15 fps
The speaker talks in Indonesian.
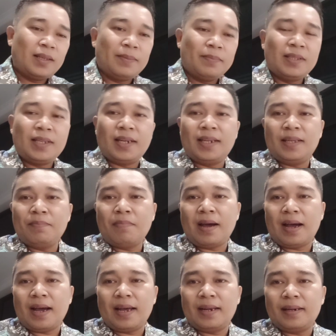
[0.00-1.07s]
menjadi
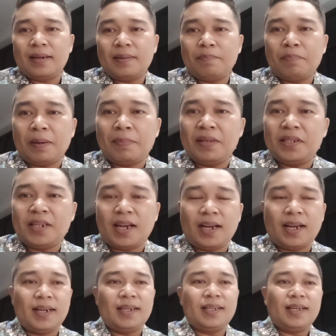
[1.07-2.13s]
bahan
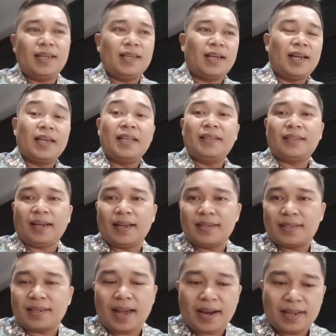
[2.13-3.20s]
perbincangan ya yang lagi
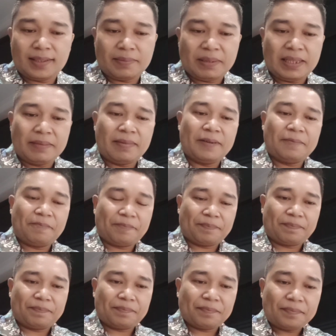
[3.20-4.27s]
tren sekarang, teman-teman.
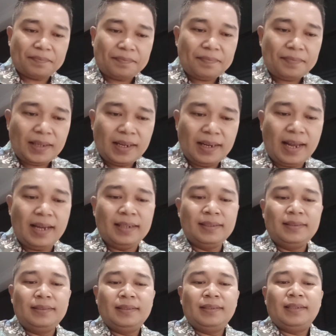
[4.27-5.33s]
Nah,
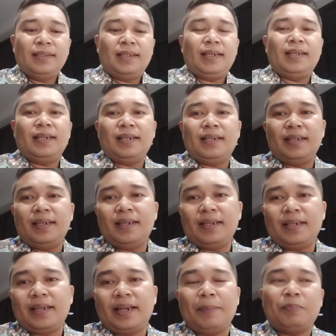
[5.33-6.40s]

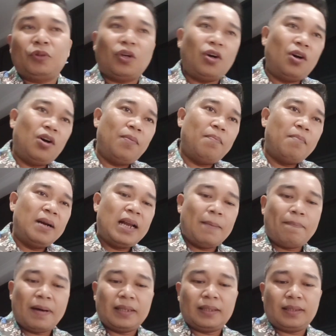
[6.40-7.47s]
eh, kripto uh,
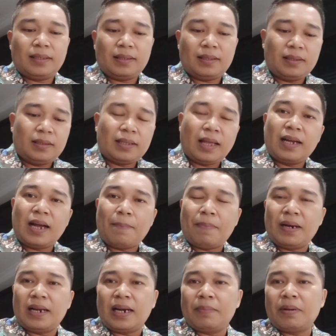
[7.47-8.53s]
mendapat
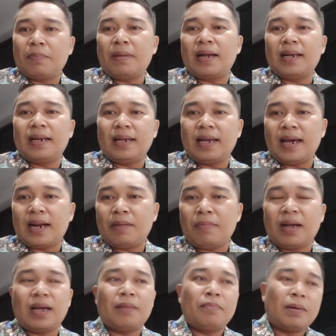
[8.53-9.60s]
tanggapan dari berbagai negara
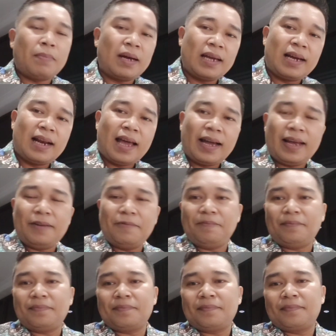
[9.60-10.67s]
bahkan berbagai
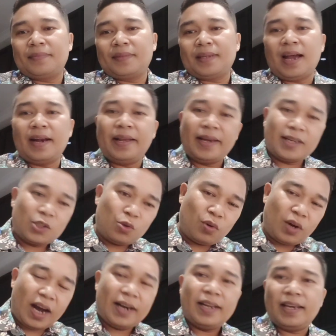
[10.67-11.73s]
kalangan. Ada yang
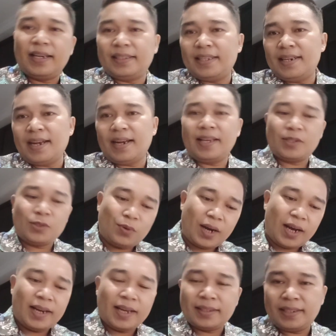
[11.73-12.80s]
suka, ada yang tidak, ada yang suka,
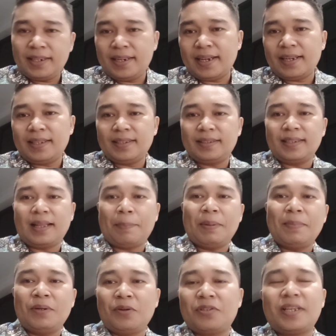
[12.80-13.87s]
ada yang tidak.
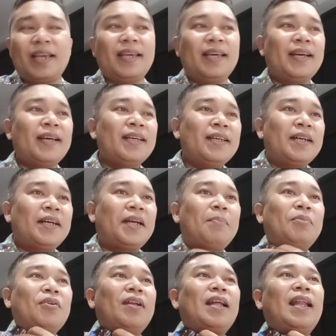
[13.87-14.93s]
Tetapi menurut saya,
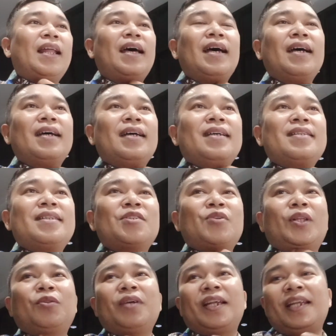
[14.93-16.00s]
kripto adalah
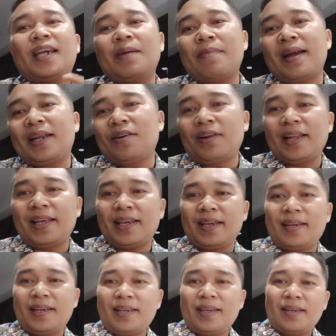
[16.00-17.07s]
sesuatu yang digemari
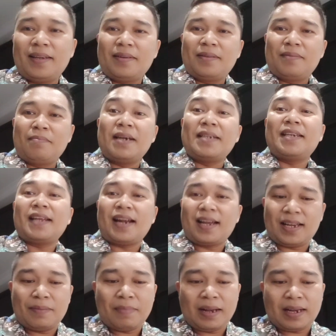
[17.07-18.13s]
oleh
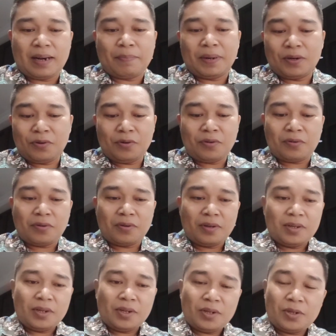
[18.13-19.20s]
masyarakat bahkan penduduk
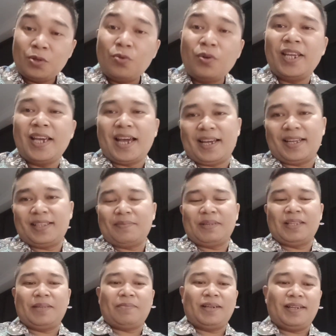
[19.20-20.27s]
dunia,
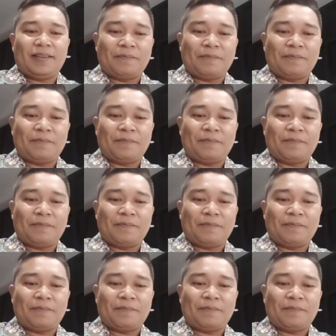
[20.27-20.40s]
teman-teman.